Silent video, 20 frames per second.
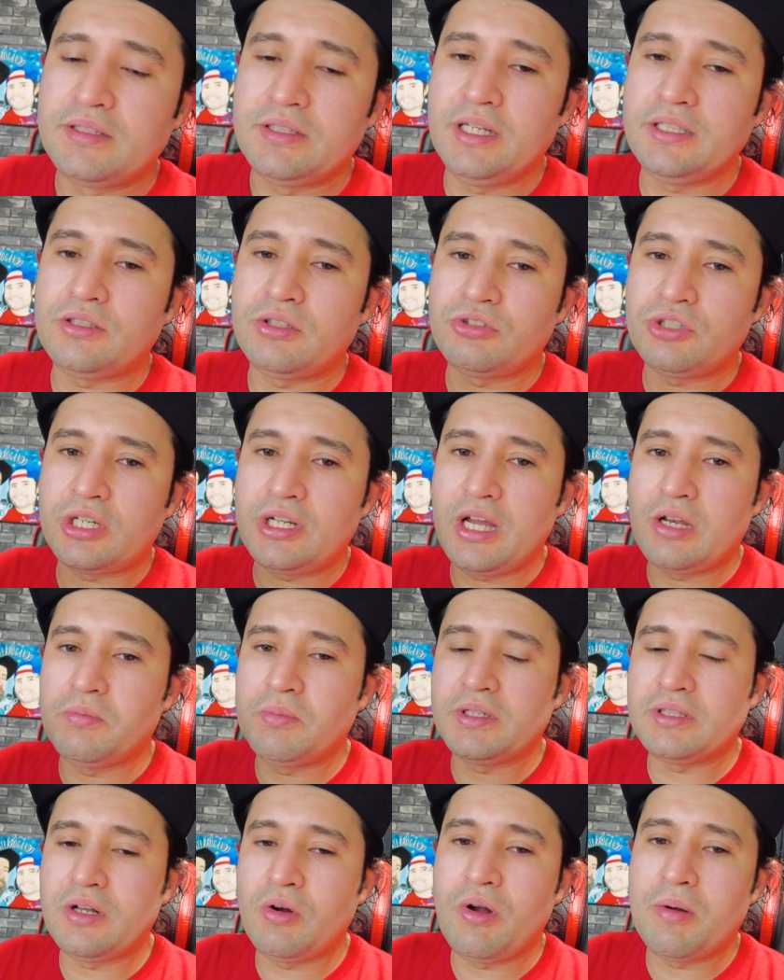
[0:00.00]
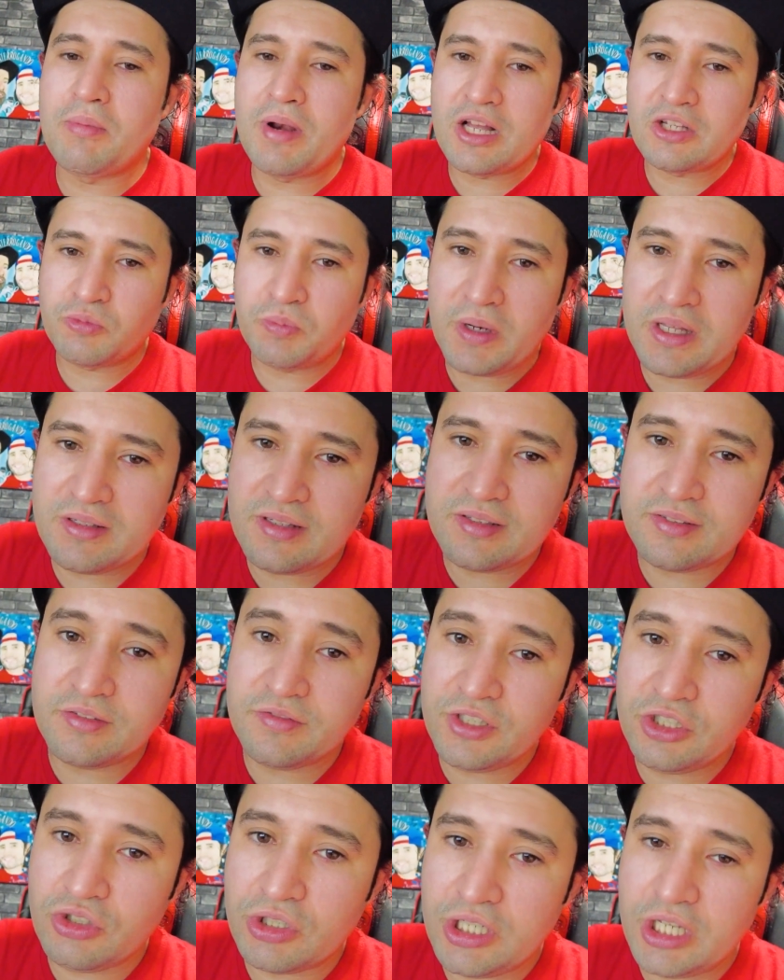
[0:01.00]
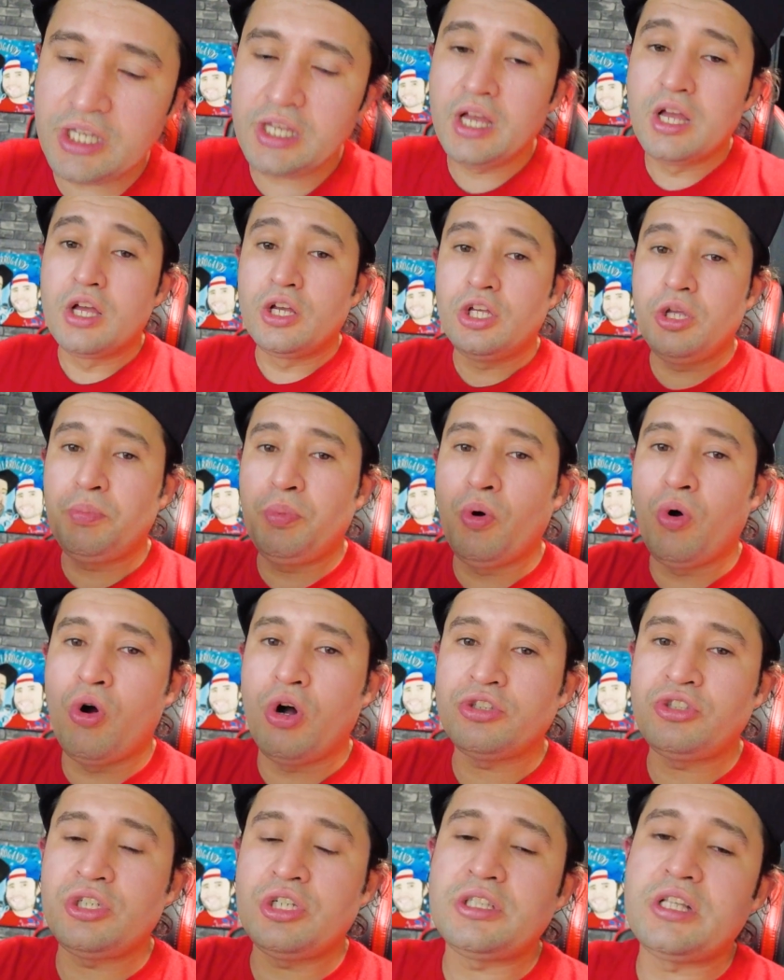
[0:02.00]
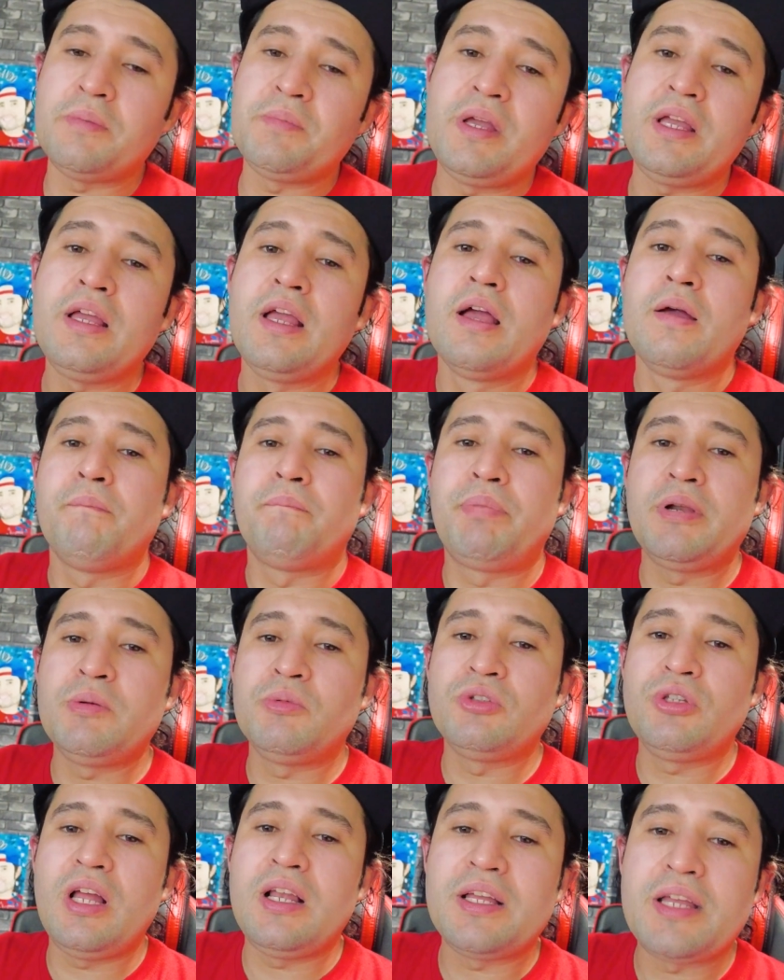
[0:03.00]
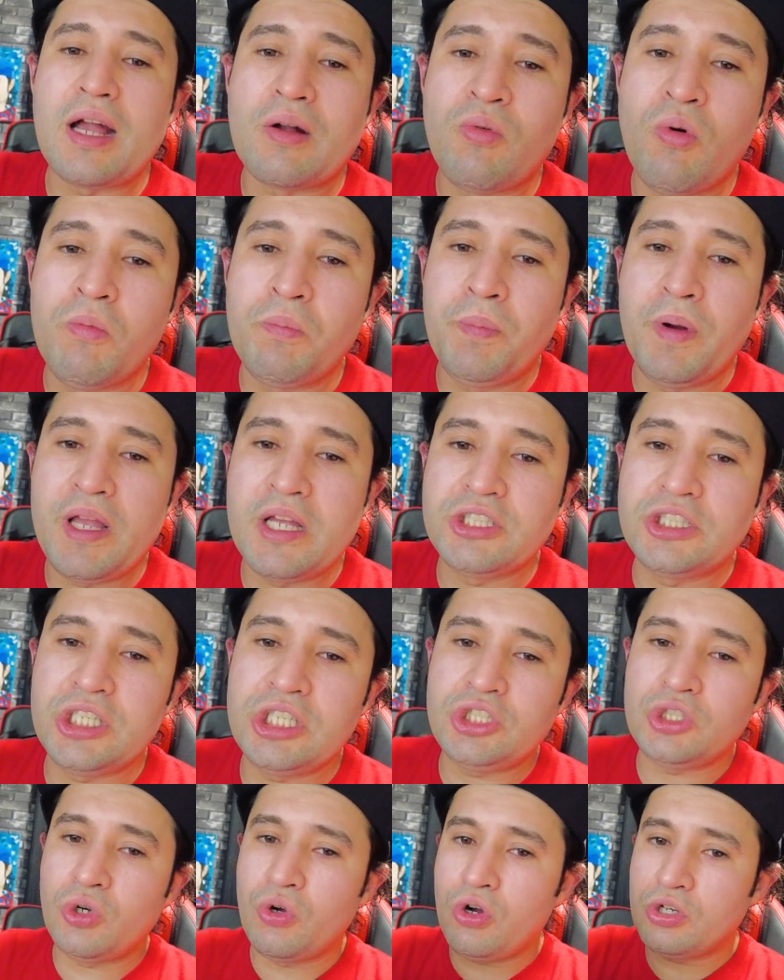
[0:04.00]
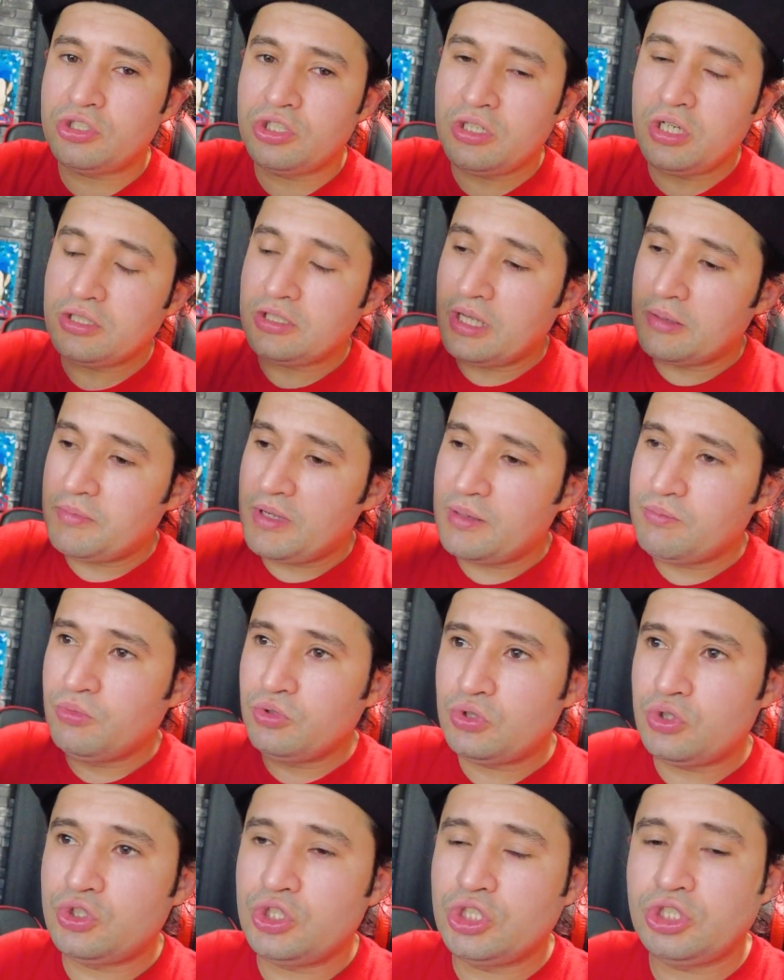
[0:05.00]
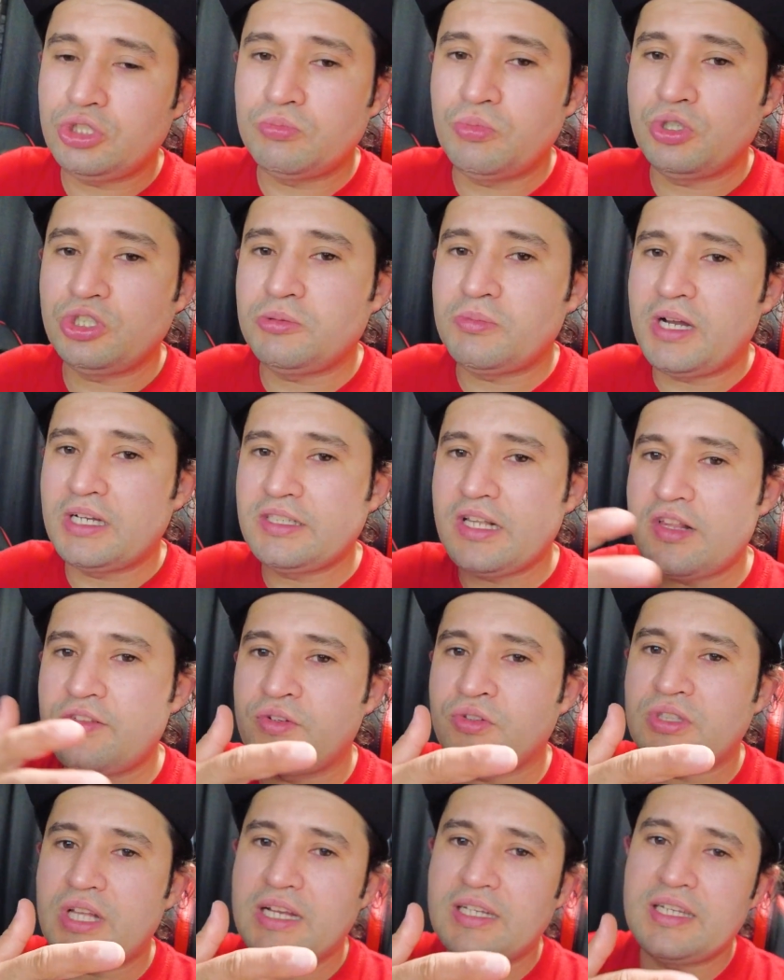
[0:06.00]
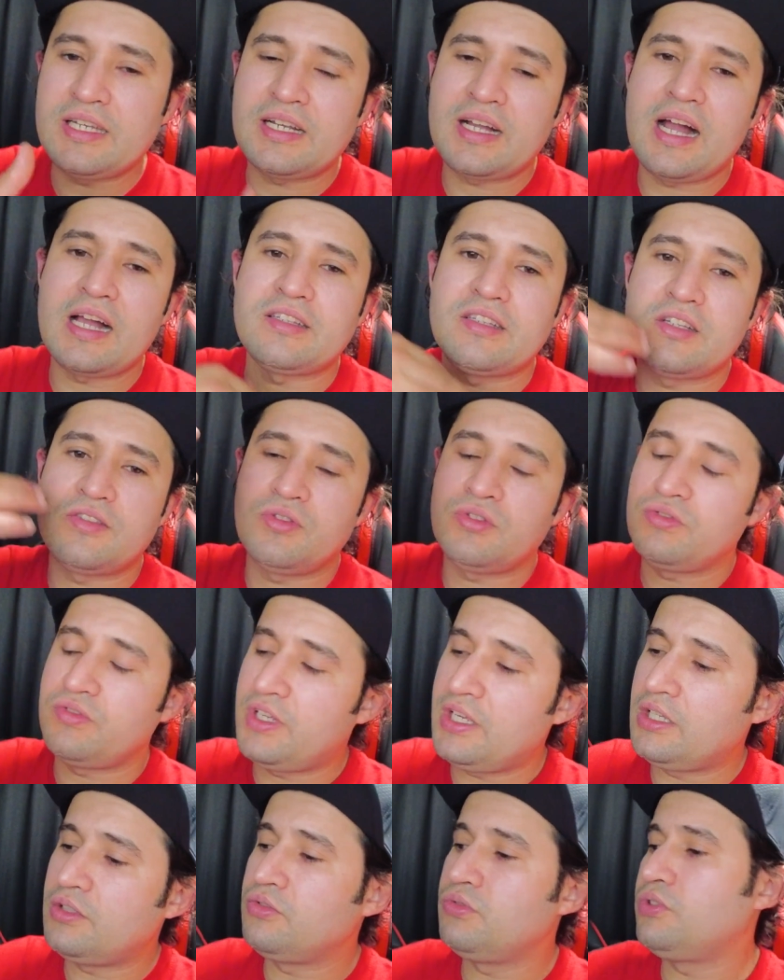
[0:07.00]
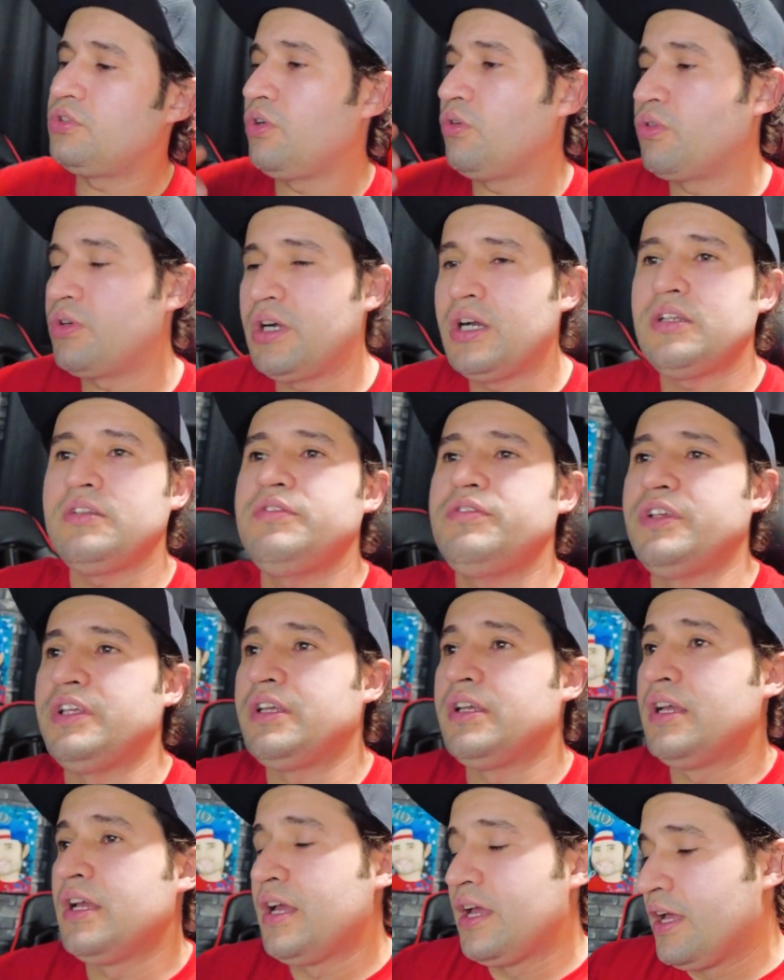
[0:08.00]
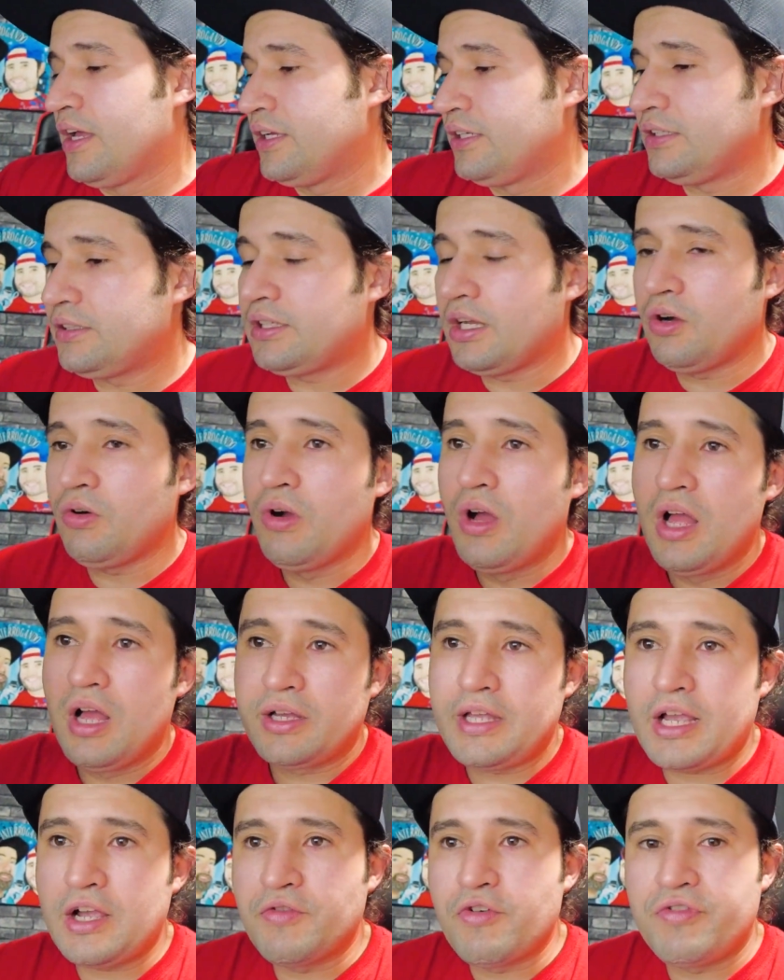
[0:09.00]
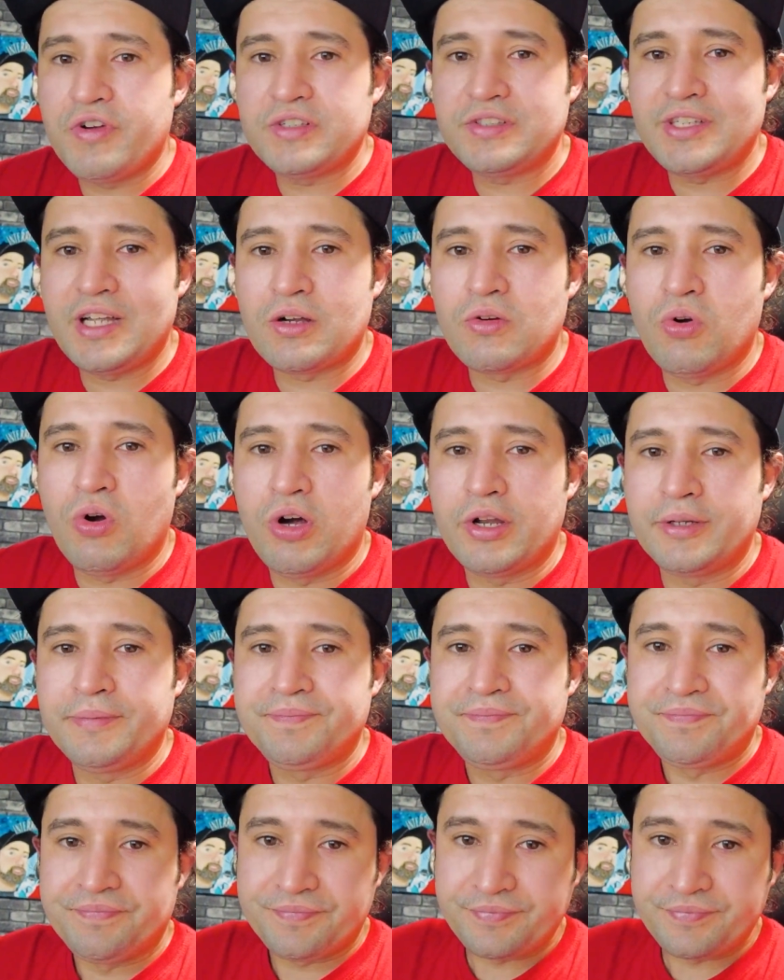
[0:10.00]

Né? Então já quero mandar um abraço para eles nesse vídeo aqui. E pro Rodney também, primo dele que acompanha a gente. Rodney também é muito gente boa demais. Eles vão estar tá aqui em casa, vocês vão ver ele no interrogando, enfim. Então, o que, que eu vou fazer agora?